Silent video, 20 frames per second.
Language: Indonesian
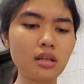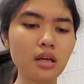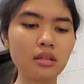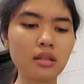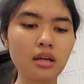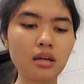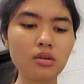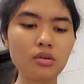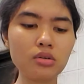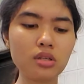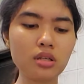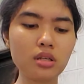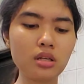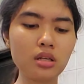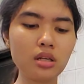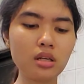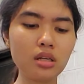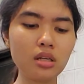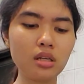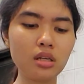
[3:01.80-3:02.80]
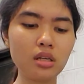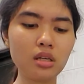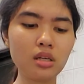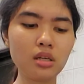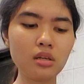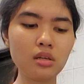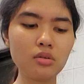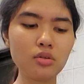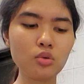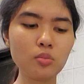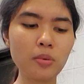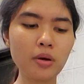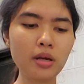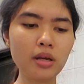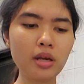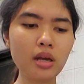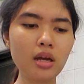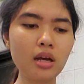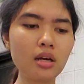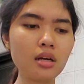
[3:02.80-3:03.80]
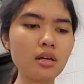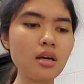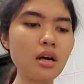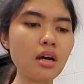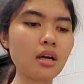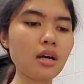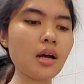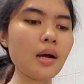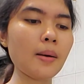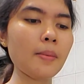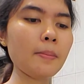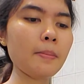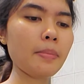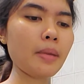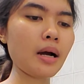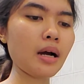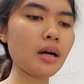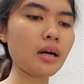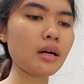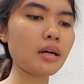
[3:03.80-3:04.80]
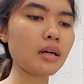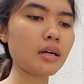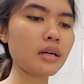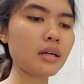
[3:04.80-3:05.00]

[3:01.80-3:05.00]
tak taruh sini ini supaya nggak gampang